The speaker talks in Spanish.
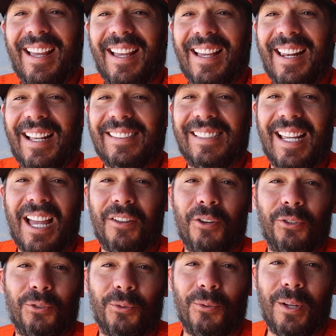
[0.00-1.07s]
eh, gracias a
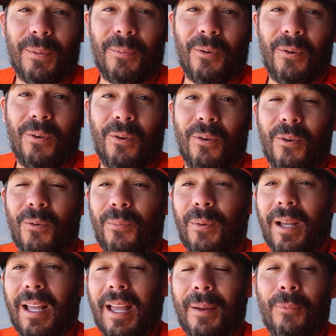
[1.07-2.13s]
Dios tuvimos,
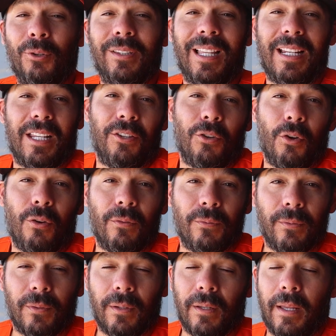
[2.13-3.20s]
pues, hemos tenido
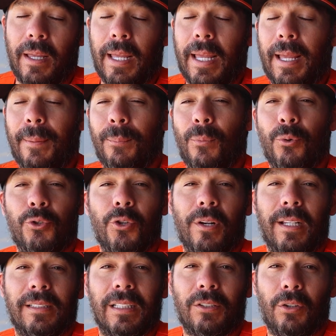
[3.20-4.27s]
muchos
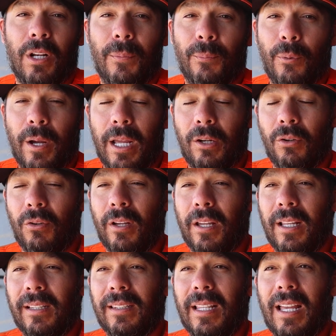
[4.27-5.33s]
receptores buenos.
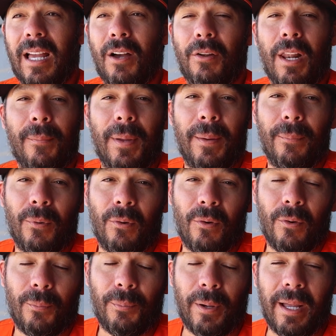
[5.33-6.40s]
Este, ahora
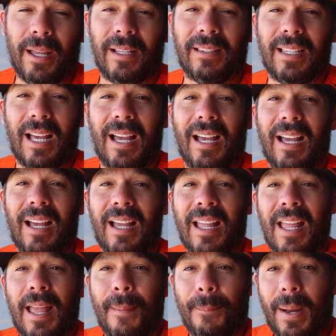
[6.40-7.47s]
mismo, pues, está
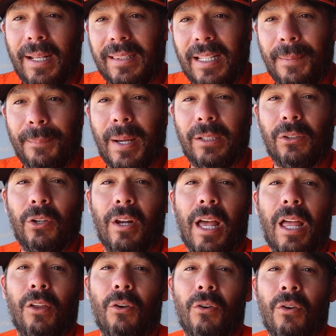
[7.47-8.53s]
Martín
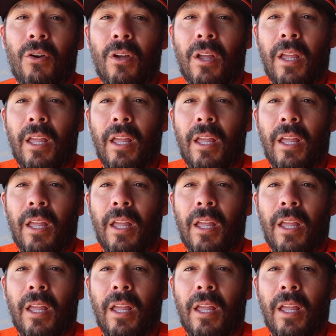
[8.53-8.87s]
Maldonado